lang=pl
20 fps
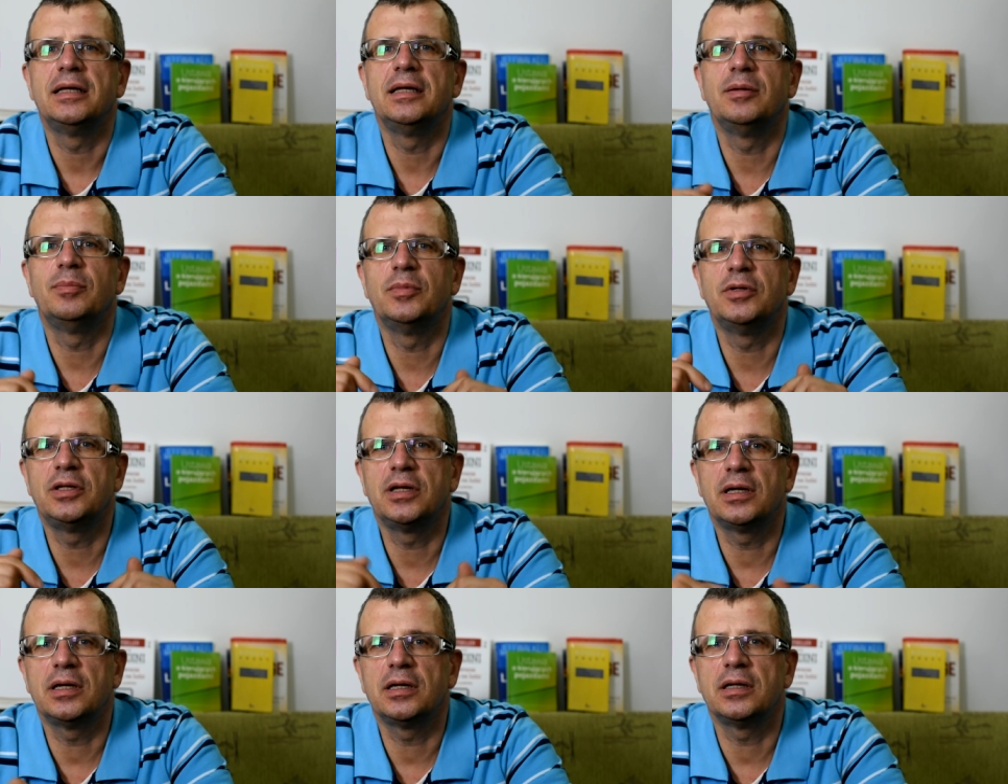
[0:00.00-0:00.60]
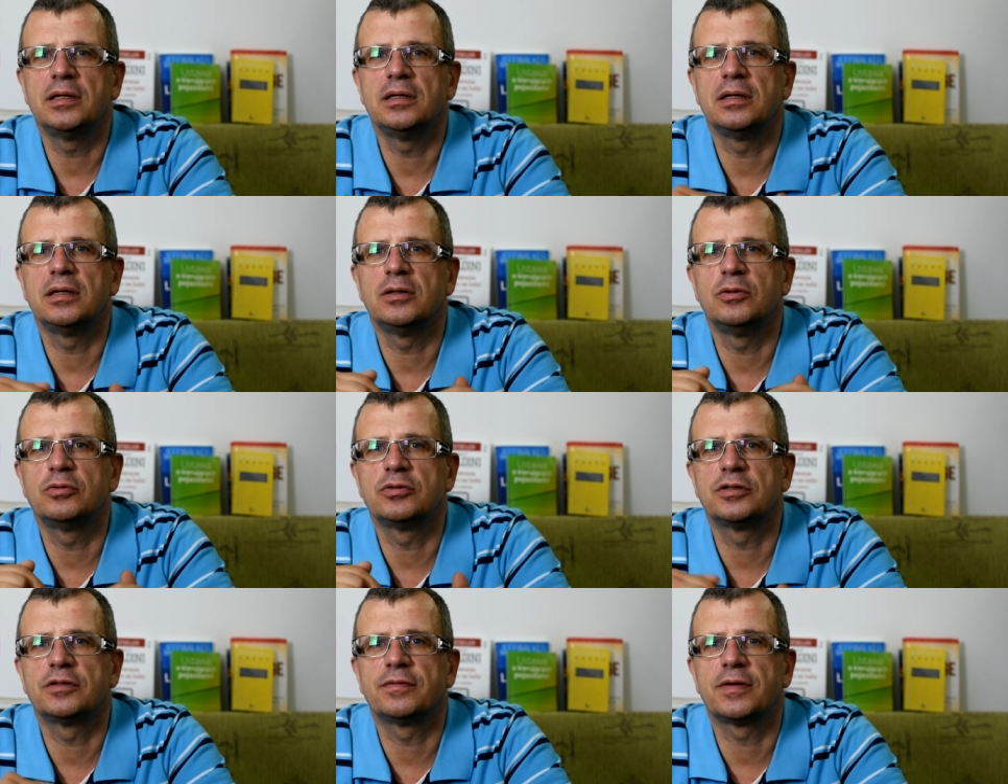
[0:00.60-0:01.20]
i mniej
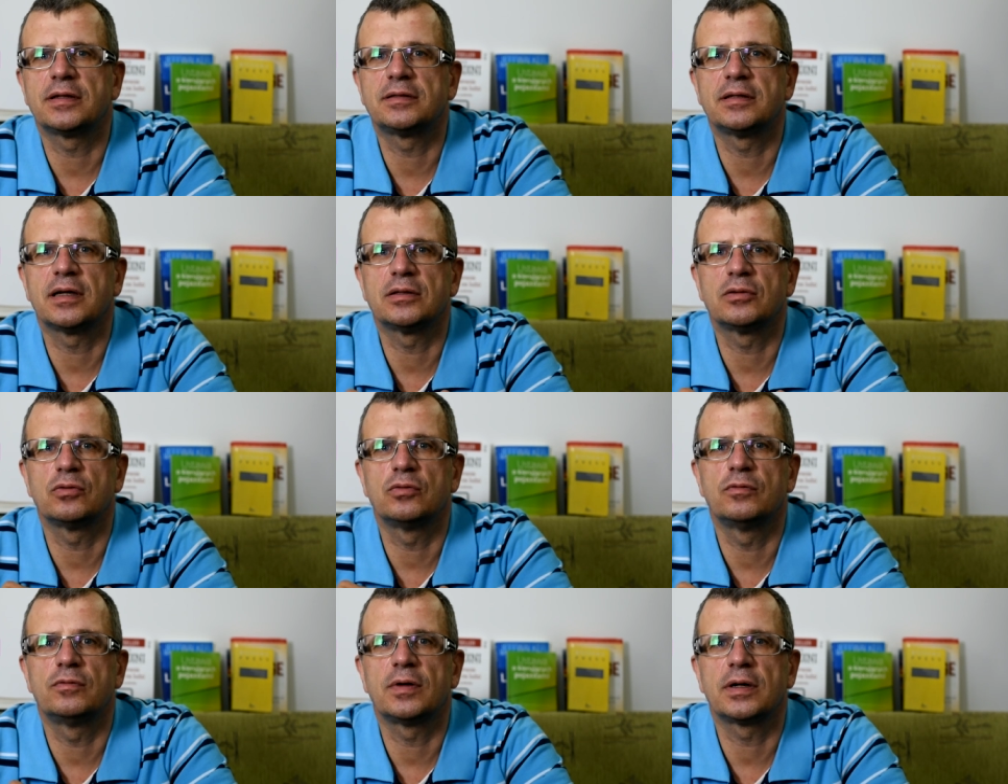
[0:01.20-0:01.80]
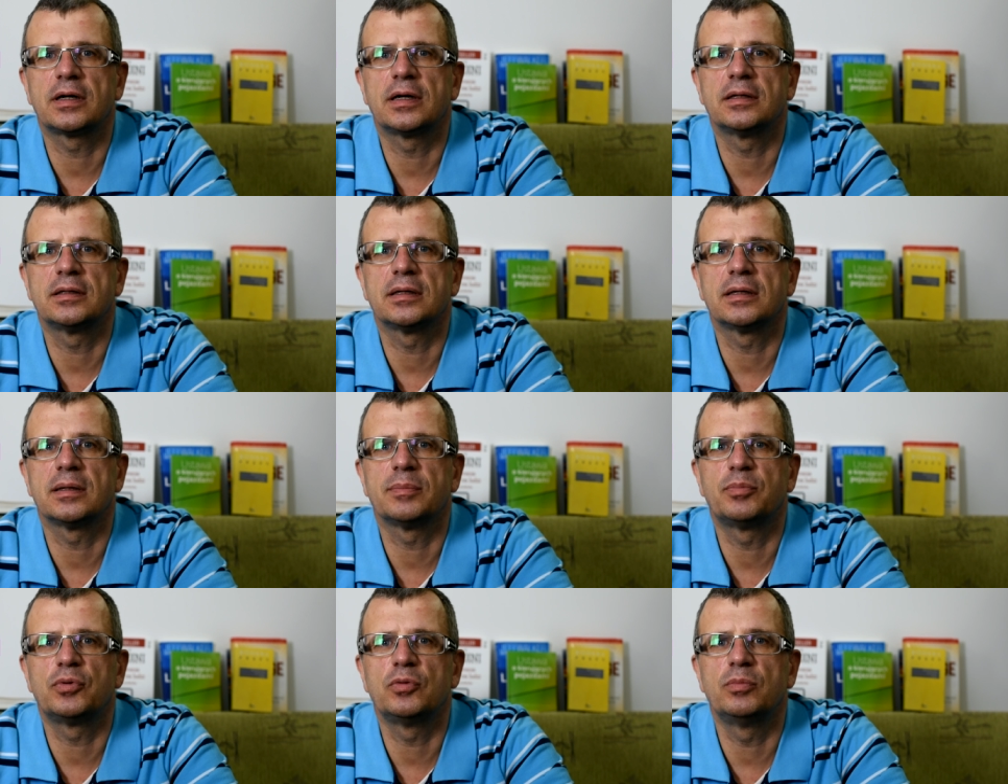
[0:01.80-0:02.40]
już zwracano uwagę
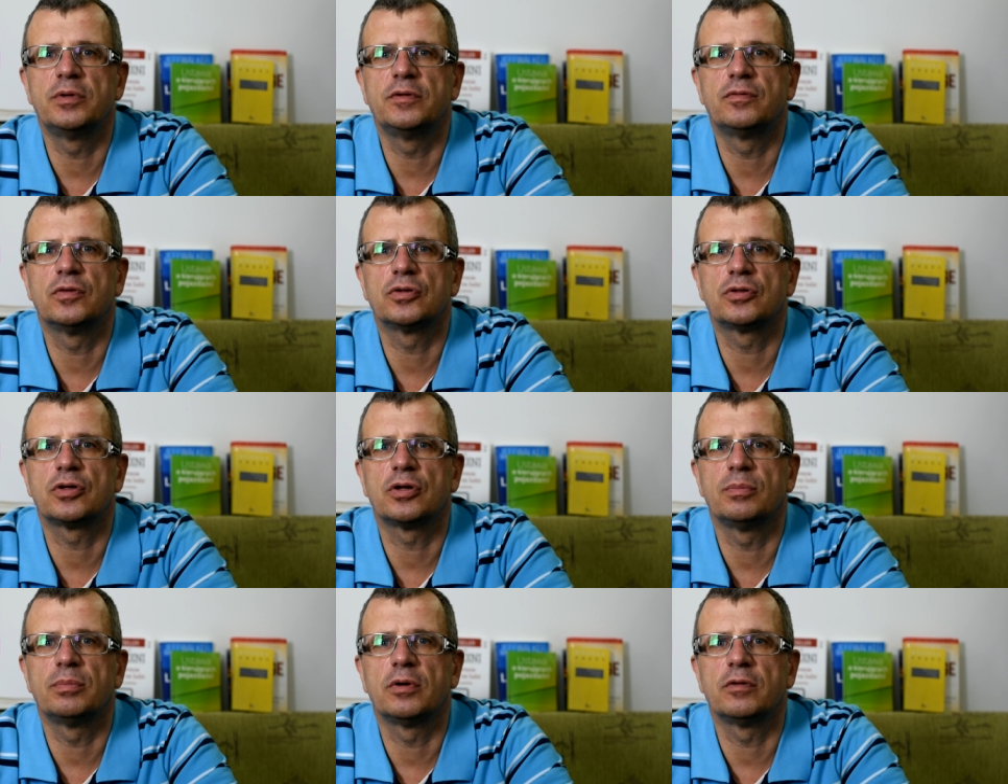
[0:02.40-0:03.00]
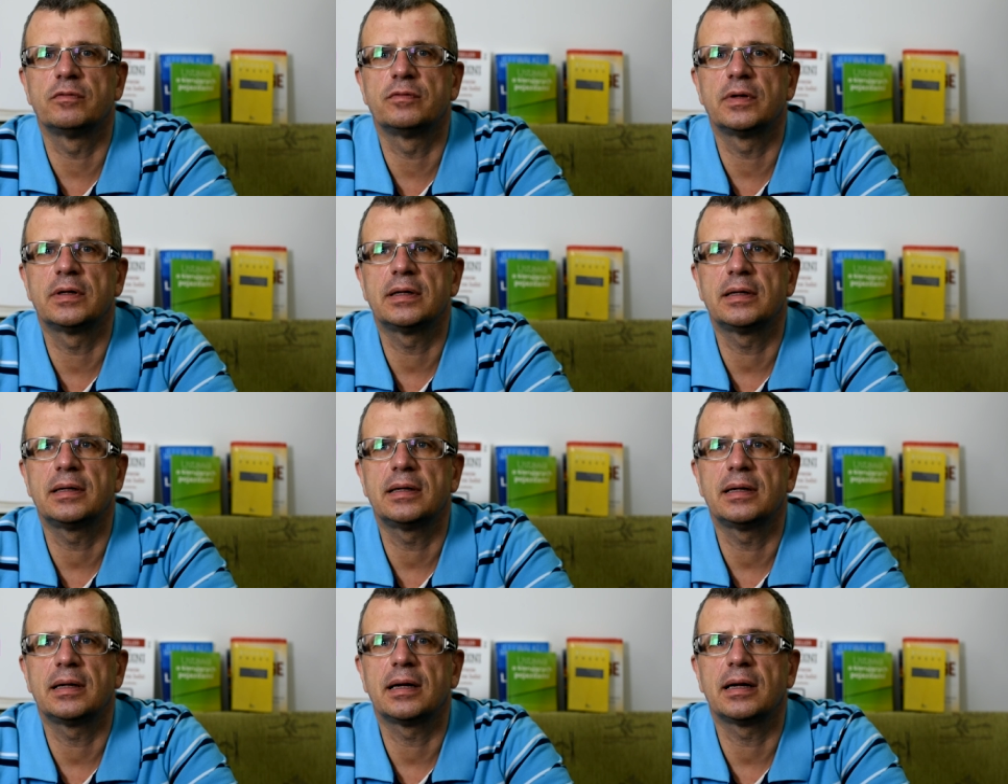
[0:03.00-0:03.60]
na próby
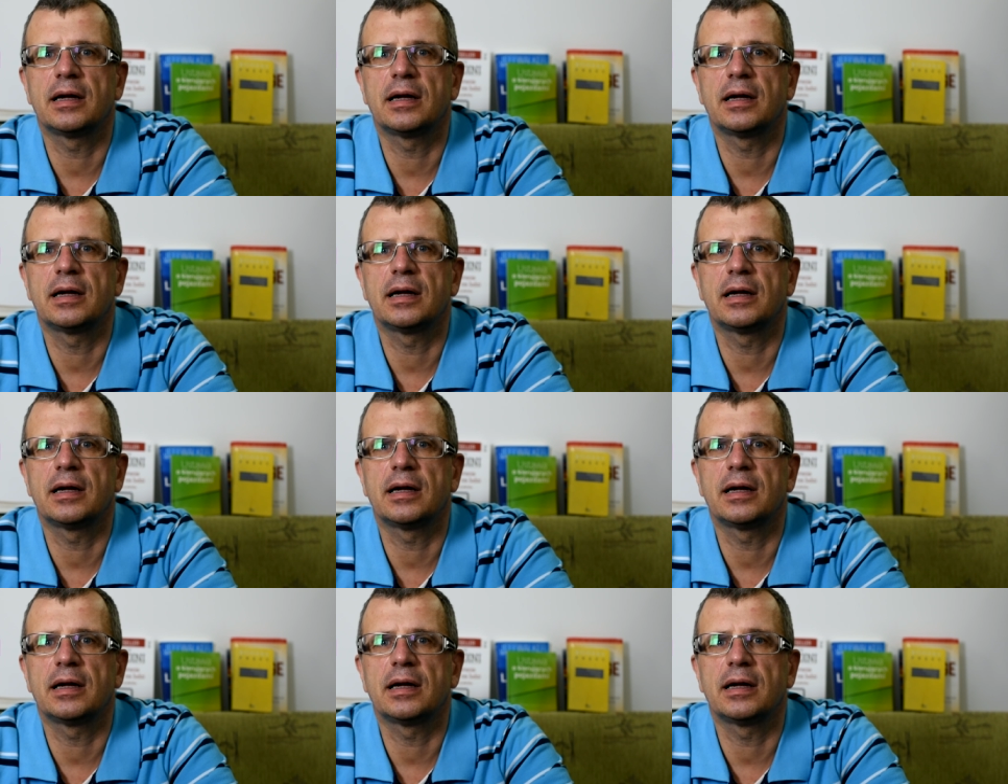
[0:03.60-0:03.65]
wątrobowe,